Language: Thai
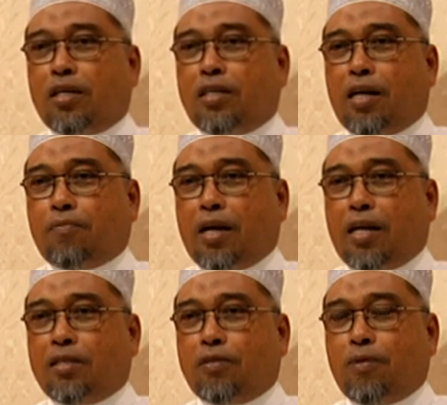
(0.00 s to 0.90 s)
ได้รับกา
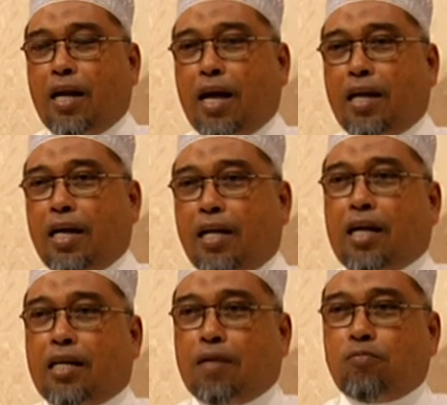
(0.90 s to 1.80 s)
รดูแลนะ
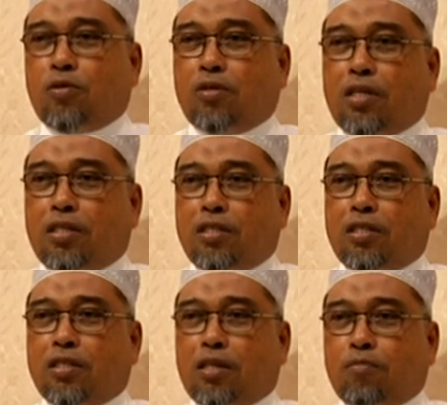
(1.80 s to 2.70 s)
การนำโดยท่าน
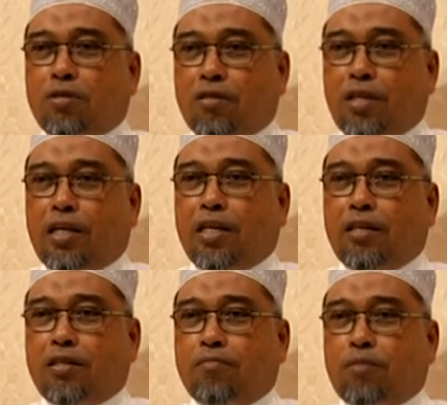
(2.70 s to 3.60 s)
อาจารย์วัสรี
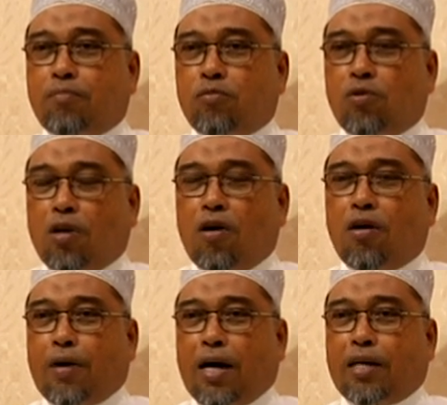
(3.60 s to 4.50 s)
และอิหมัมตุลลอ
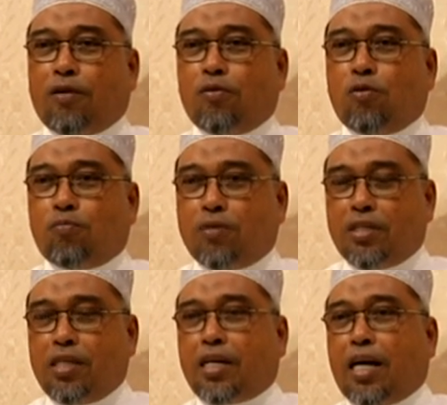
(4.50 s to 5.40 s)
พาเราลงพื้
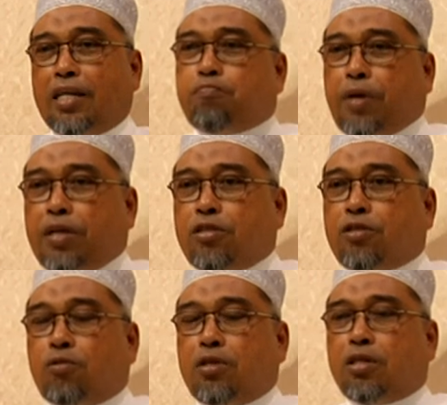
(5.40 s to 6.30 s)
นที่กันเป็น
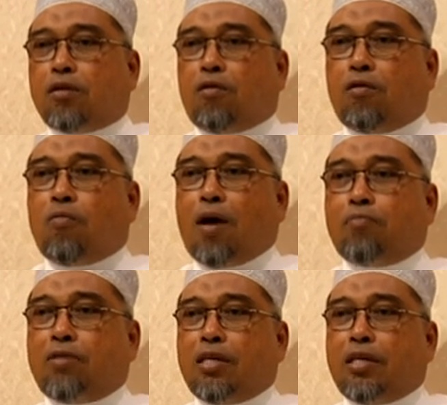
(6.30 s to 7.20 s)
ส่วนหนึ่งของควา
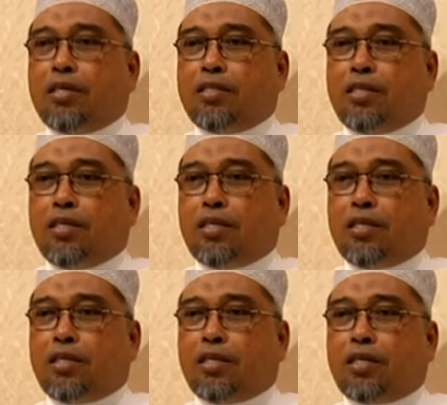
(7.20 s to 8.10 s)
มดีที่
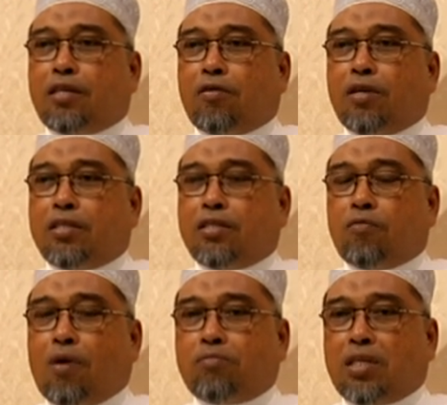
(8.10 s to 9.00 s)
เราเห็นถึ
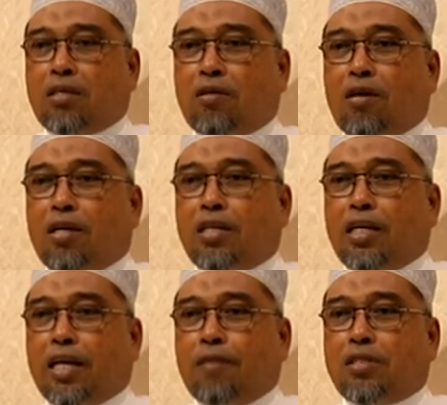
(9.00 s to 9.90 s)
งความเดือดร้อน
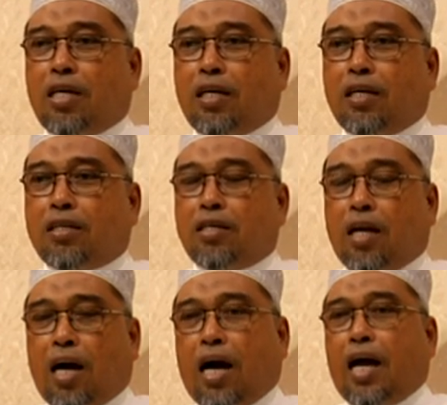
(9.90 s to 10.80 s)
นะครับทางเครื
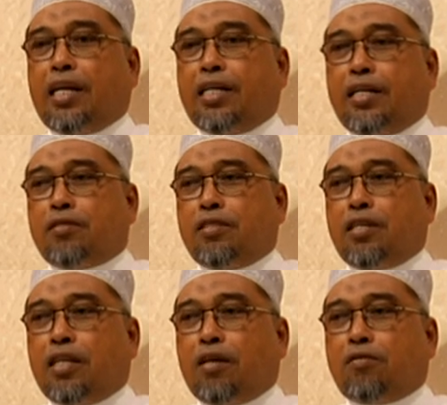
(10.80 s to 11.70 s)
อข่ายเนี่ยจ
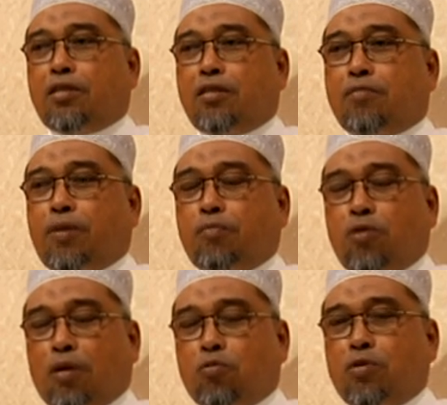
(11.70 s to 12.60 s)
ริง ๆแล้วท่านเป็น
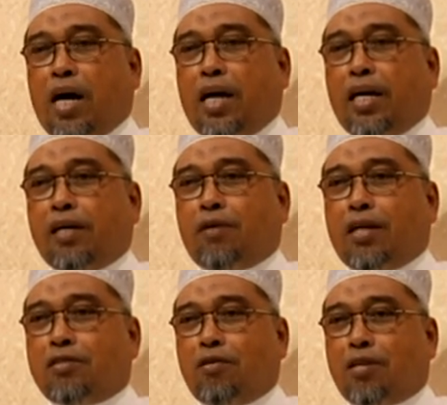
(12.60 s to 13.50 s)
ผู้หลักผู้ใหญ่ให้กา
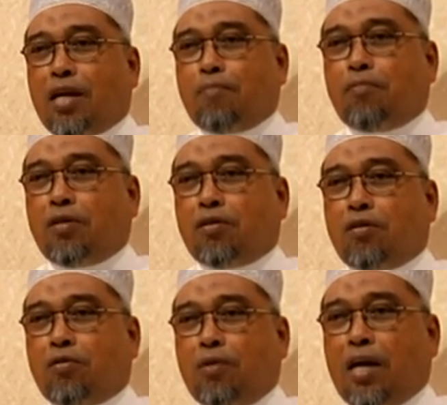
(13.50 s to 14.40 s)
รต้อนรับ แล้วก็
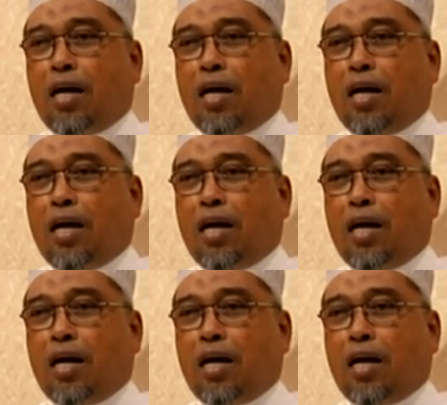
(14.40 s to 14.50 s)
ดูแล